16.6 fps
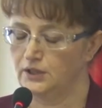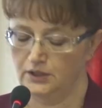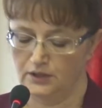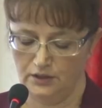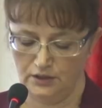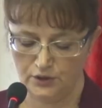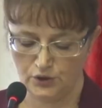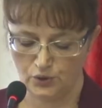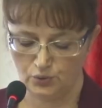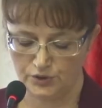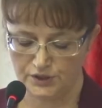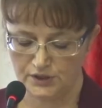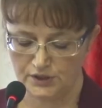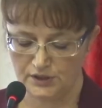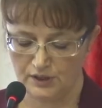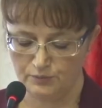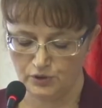и
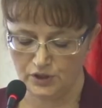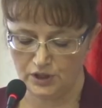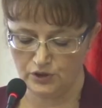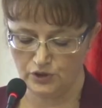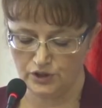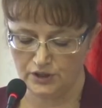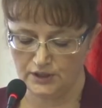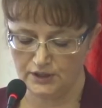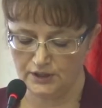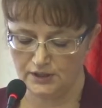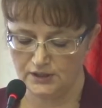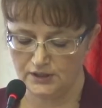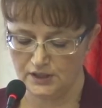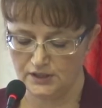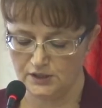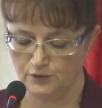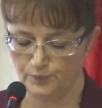ресурсоснабжающей
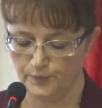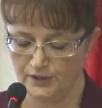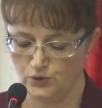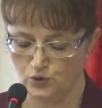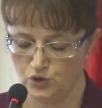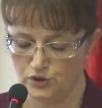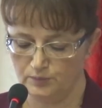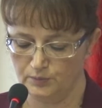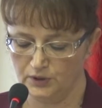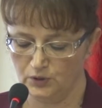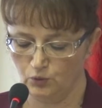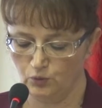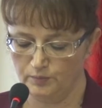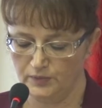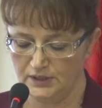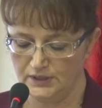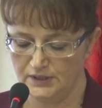организации в платежном
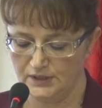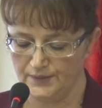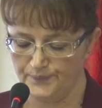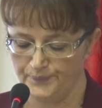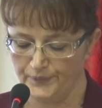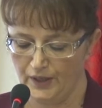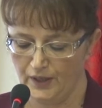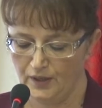документе